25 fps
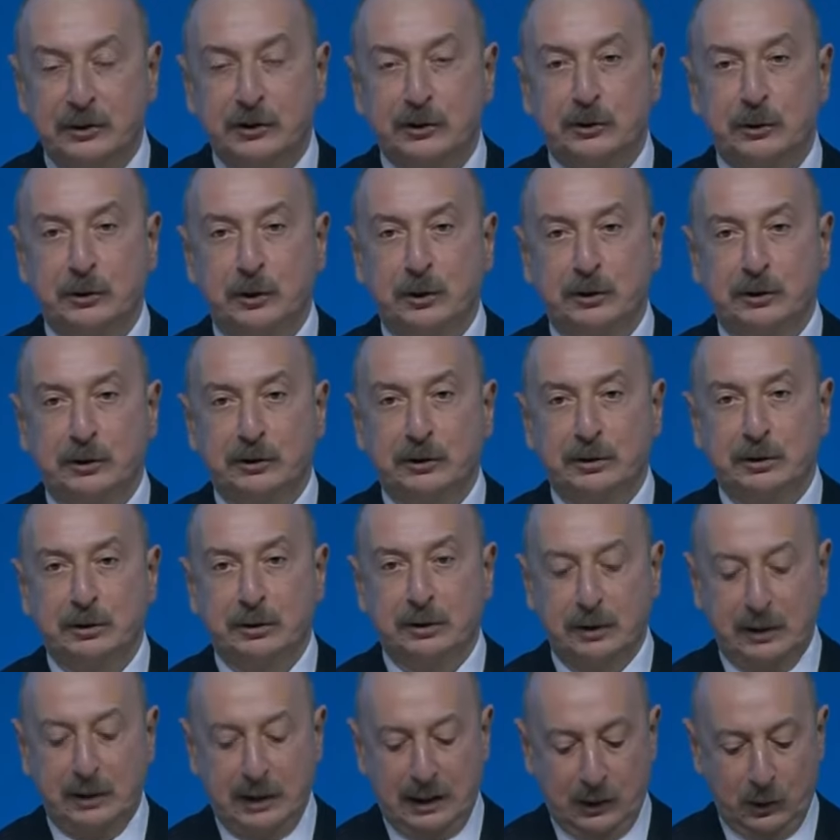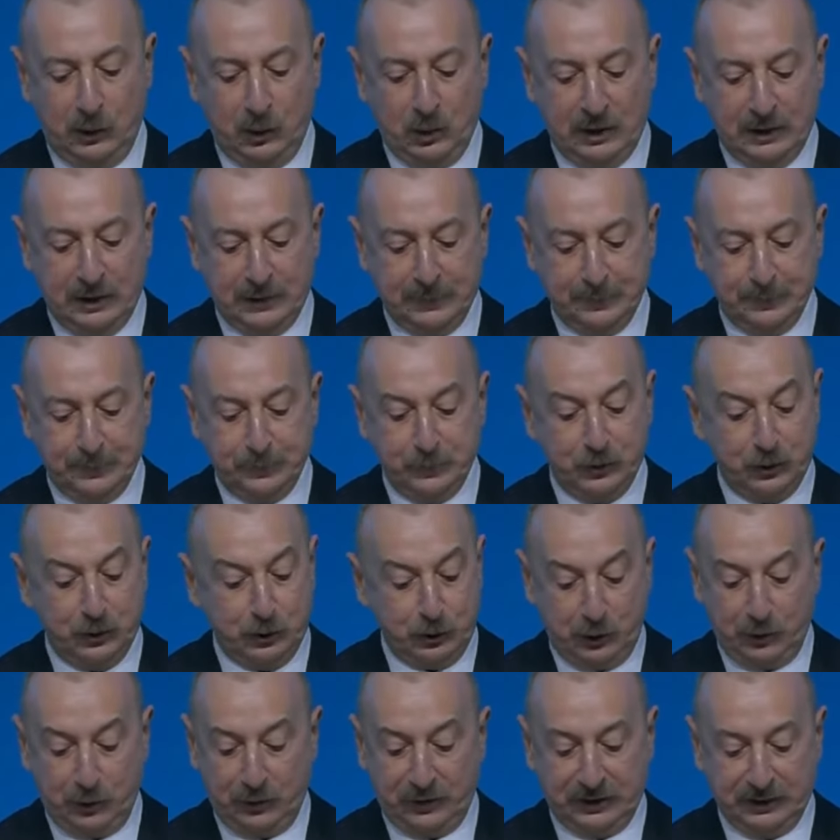Баку готовится к
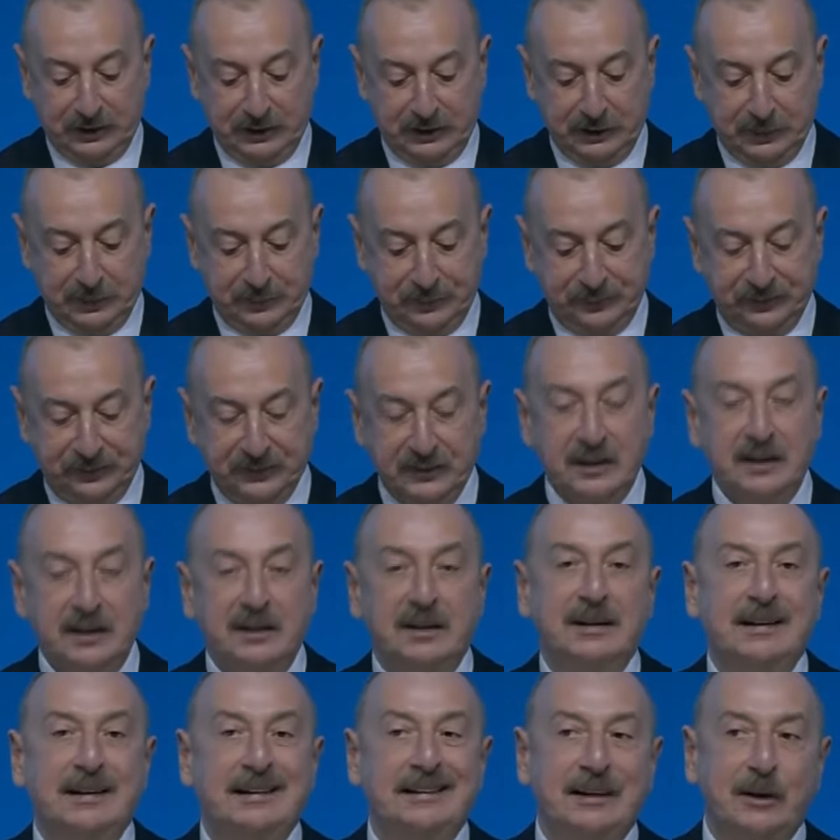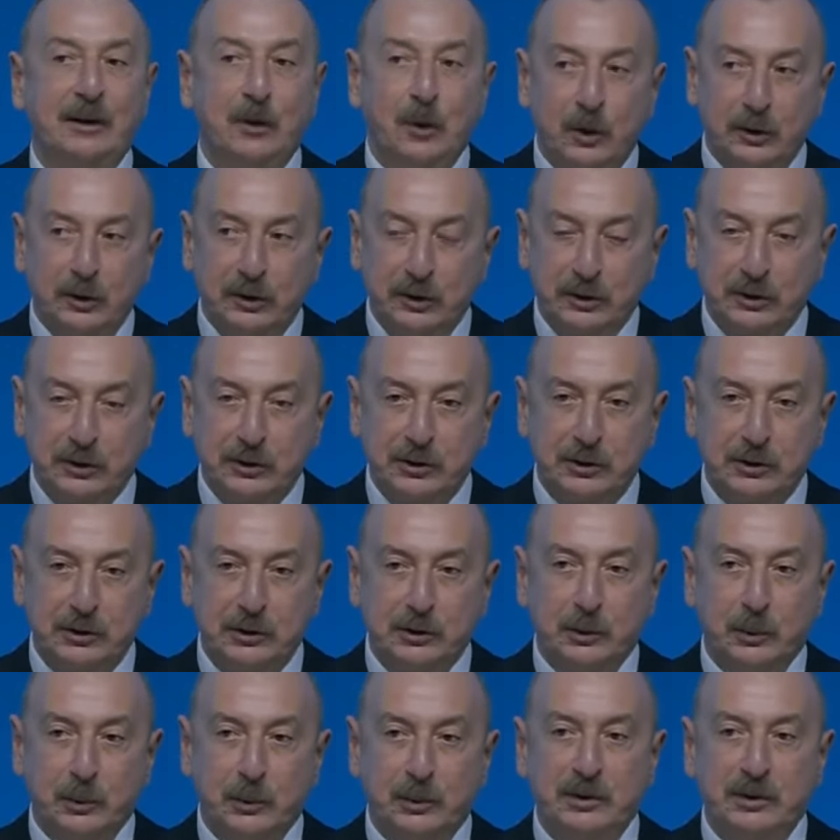декабрьским переговорам увеличением